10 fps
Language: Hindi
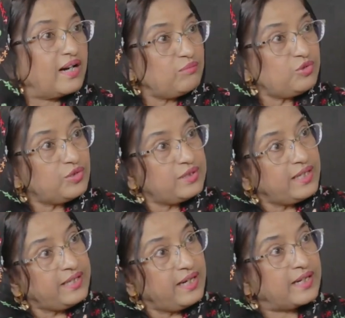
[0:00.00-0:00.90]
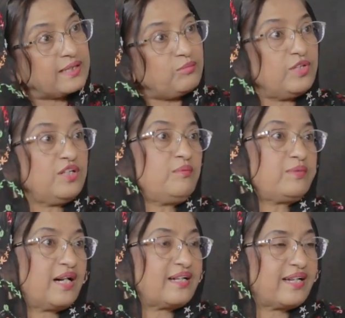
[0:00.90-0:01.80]
और हम सोचते हैं अगर ये ख़त्म हो गया तो
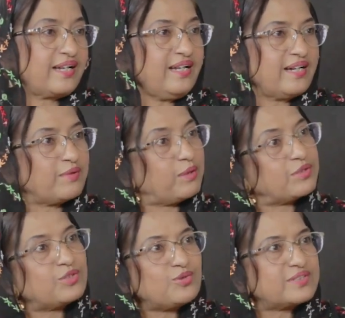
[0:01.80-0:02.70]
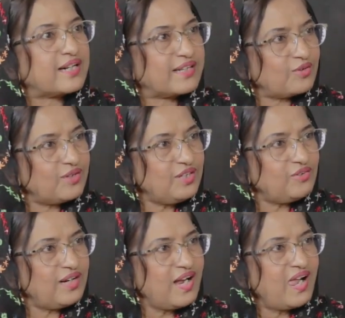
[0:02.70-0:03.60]
हम क्या करेंगे हमारे पास तो कुछ करने को नहीं
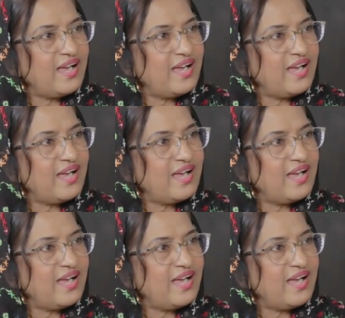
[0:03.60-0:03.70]
होगा